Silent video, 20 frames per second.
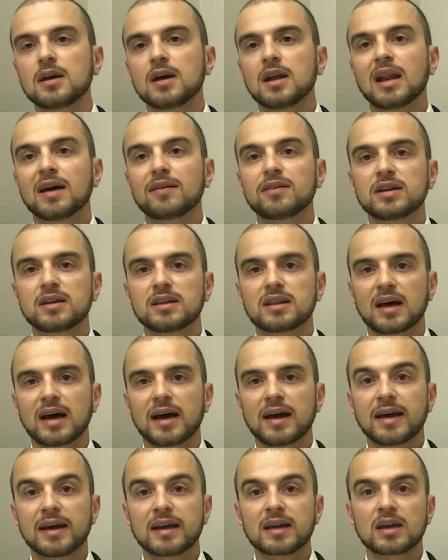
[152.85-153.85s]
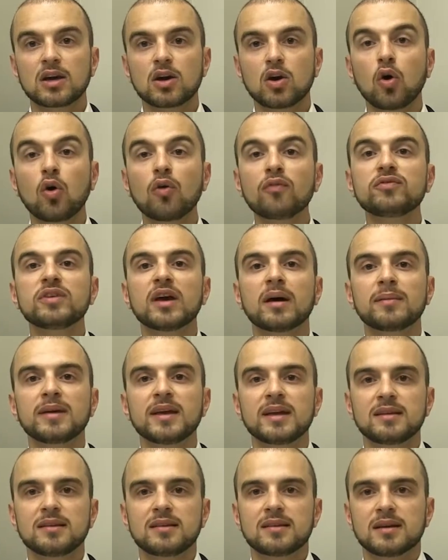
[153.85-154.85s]
La verità è che
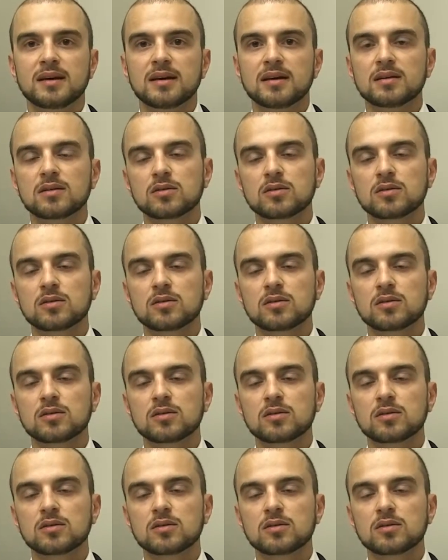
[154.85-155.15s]
ovviamente